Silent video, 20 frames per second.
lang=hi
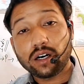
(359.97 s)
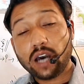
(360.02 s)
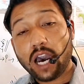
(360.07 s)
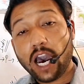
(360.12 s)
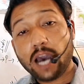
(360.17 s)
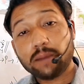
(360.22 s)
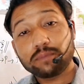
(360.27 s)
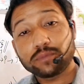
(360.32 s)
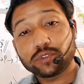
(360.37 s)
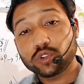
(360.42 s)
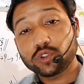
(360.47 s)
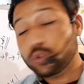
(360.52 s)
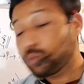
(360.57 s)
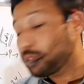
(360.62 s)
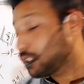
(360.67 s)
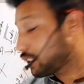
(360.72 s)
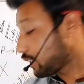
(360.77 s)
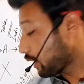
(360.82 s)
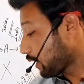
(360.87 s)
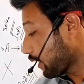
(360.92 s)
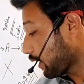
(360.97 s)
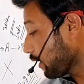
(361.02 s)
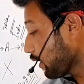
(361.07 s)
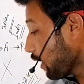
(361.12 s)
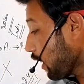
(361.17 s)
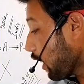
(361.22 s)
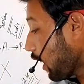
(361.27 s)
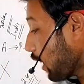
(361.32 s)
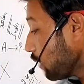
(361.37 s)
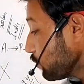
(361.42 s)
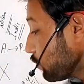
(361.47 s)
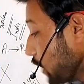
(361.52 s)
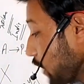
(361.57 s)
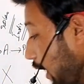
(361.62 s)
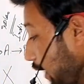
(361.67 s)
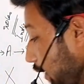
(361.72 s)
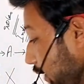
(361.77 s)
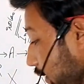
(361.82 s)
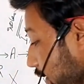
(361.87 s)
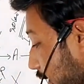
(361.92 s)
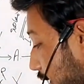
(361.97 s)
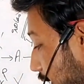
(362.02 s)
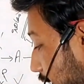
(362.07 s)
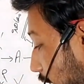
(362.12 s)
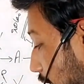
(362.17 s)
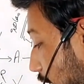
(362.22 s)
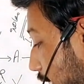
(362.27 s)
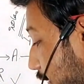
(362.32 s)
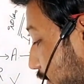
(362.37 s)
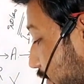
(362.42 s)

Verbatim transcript: आप जो भी करें हम जाएंगे